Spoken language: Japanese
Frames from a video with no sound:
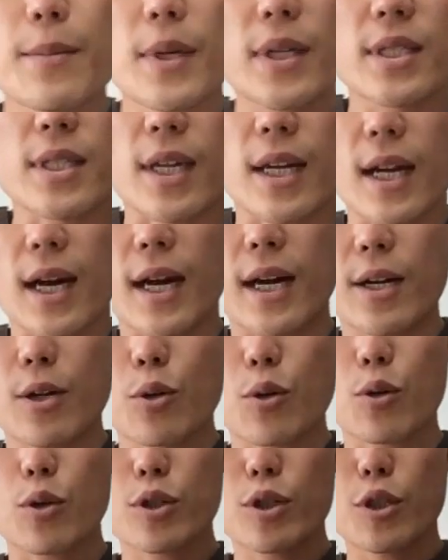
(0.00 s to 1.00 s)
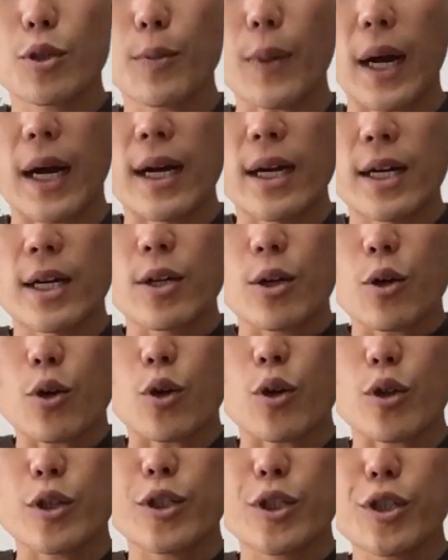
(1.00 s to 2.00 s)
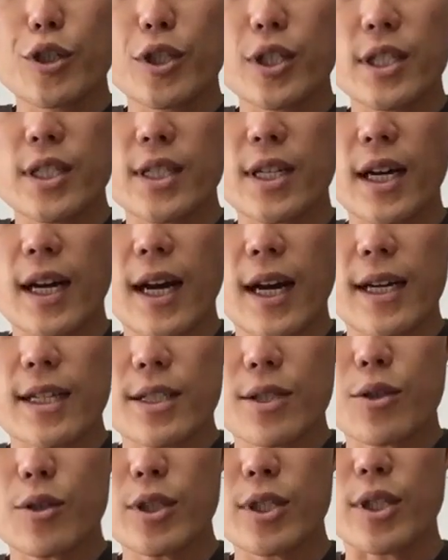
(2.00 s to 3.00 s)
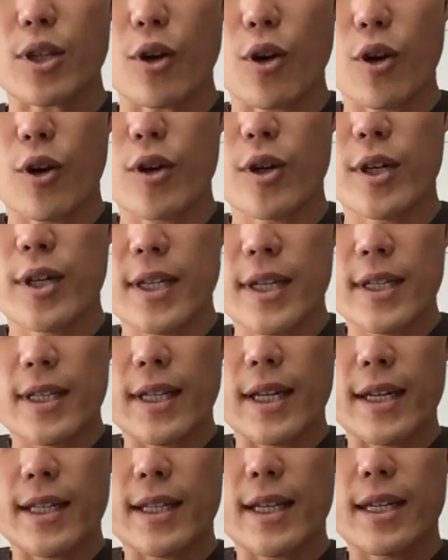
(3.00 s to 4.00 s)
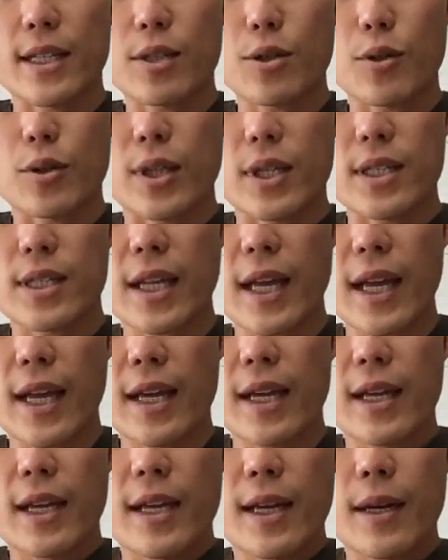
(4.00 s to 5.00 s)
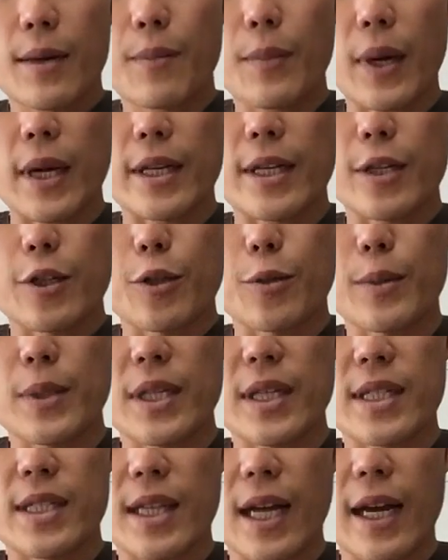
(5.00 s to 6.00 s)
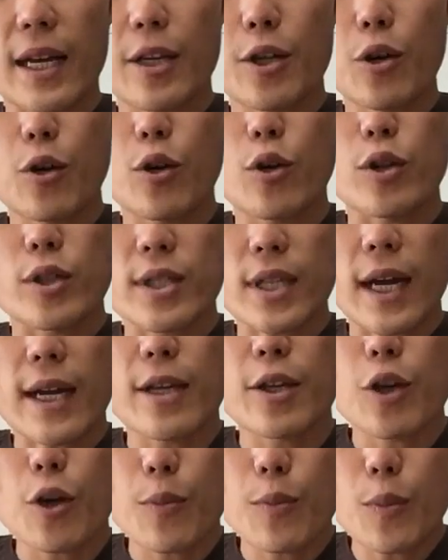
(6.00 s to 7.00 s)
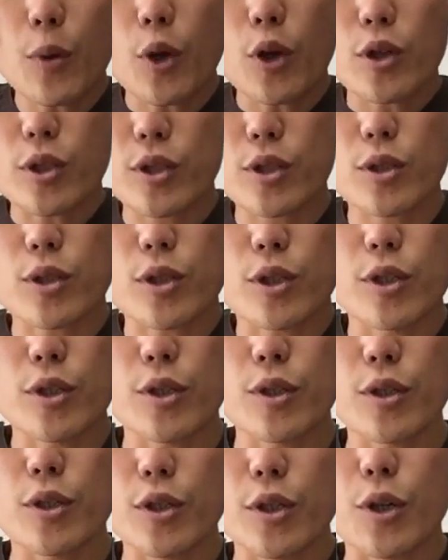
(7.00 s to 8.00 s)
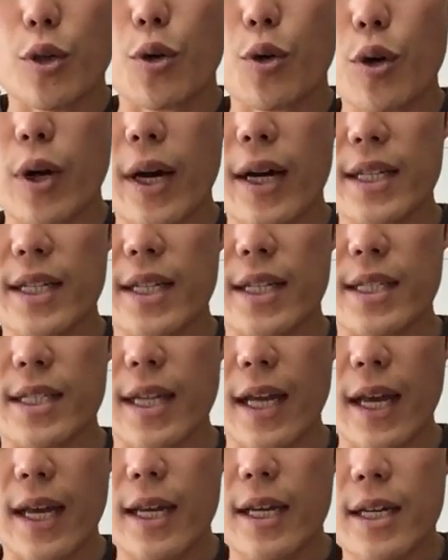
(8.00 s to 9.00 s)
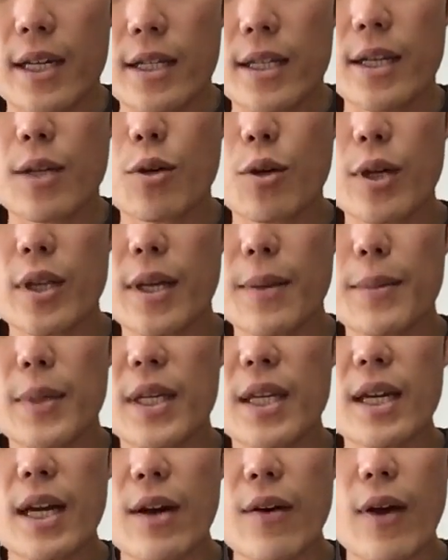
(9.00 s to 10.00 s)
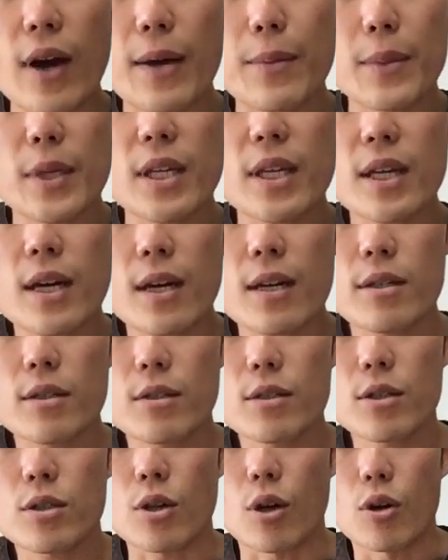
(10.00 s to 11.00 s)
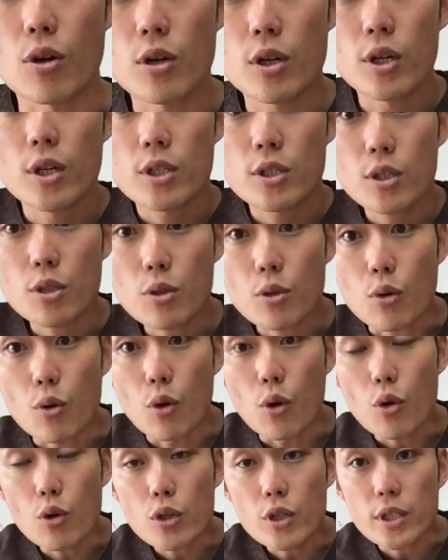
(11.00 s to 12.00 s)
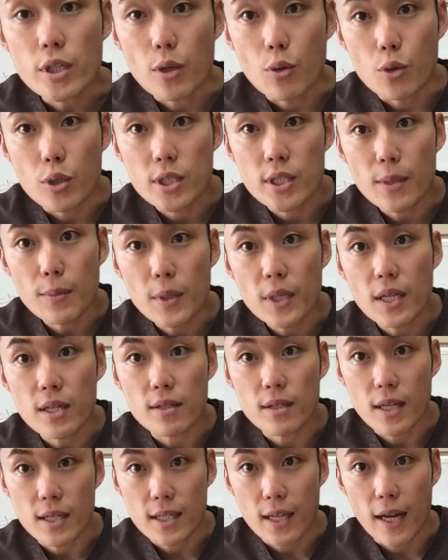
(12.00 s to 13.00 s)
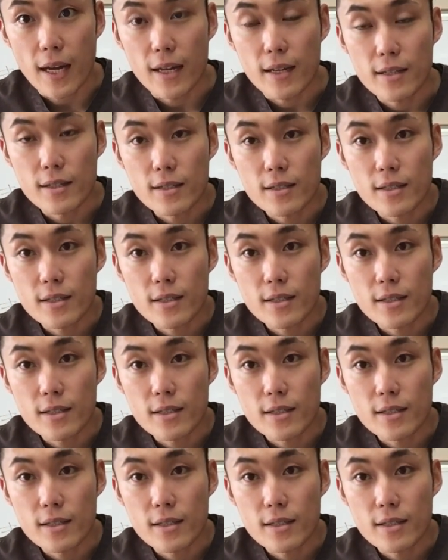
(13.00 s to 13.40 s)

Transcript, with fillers: りましたら、肋骨のまあ、ここの中心から少しこう、大体そうですね、まあ、指3、4、3、4本横側にですね、で、これで右側、右側ぐっと、ちょっとこう奥に押してみてください。